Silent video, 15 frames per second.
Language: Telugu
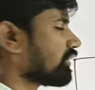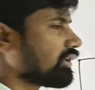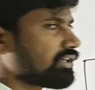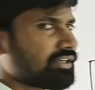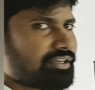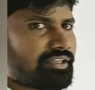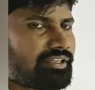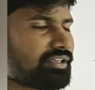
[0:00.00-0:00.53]

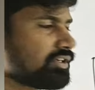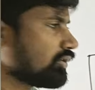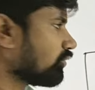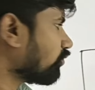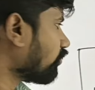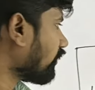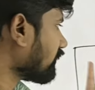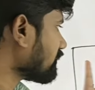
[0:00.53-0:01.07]
ఉండాలండి
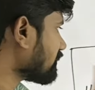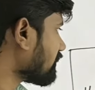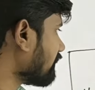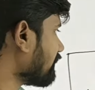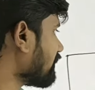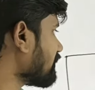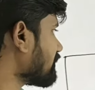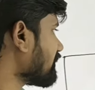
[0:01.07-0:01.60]
వన్
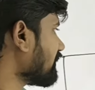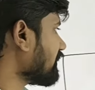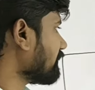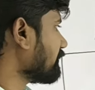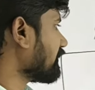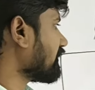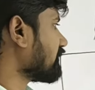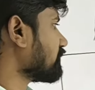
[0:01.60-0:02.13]
సెవెంటీ
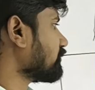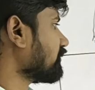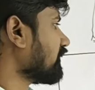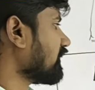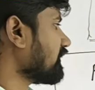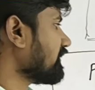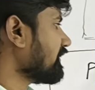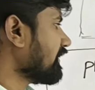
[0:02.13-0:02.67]
సెంటీమీటర్స్
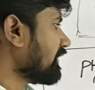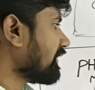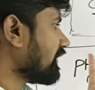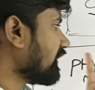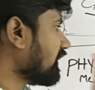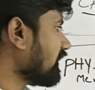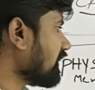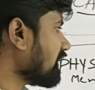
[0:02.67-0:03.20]
ఉండాలి
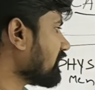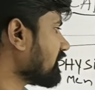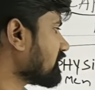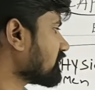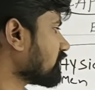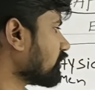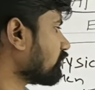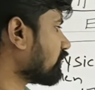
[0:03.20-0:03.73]
హిల్
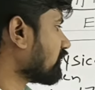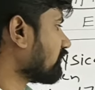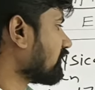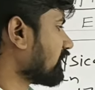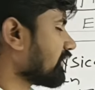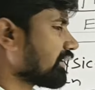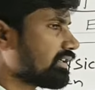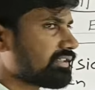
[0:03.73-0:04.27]
ఏరియాస్లో ఉన్న
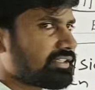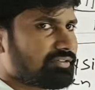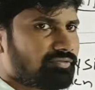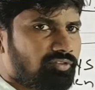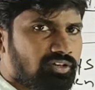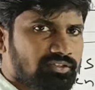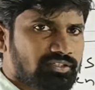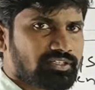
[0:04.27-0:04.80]
వారికి అయితే
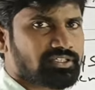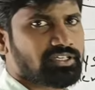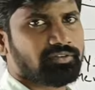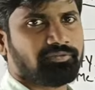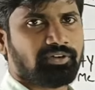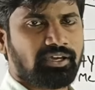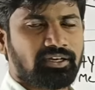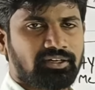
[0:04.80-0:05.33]
వన్ సిక్స్టీ
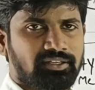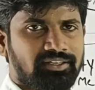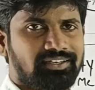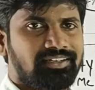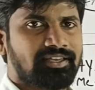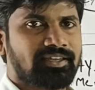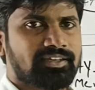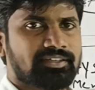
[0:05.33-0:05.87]
ఫైవ్ అక్కడ
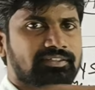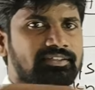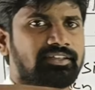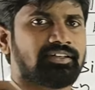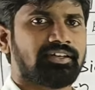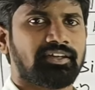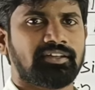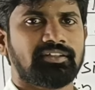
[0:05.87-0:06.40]
హిల్ ఏరియాస్
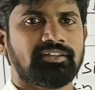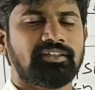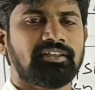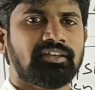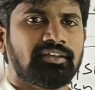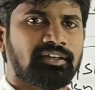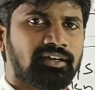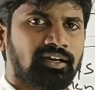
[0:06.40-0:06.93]
ఏంటనేది
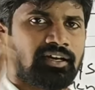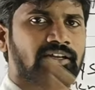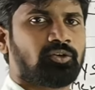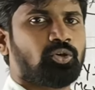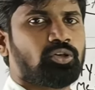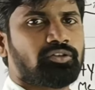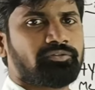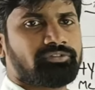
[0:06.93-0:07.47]
ఆ
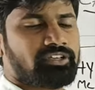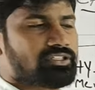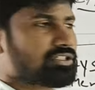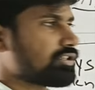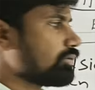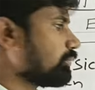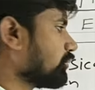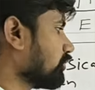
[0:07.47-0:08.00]

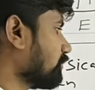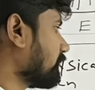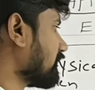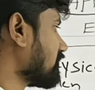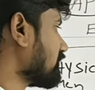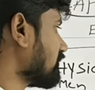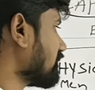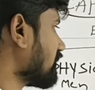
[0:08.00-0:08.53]
నోటిఫికేషన్లో
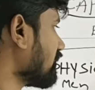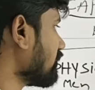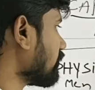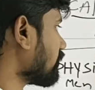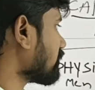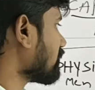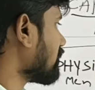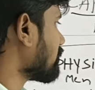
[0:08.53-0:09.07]
పొందుపరచడం జరిగింది
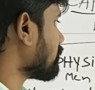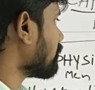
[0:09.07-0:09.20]
ఒకసారి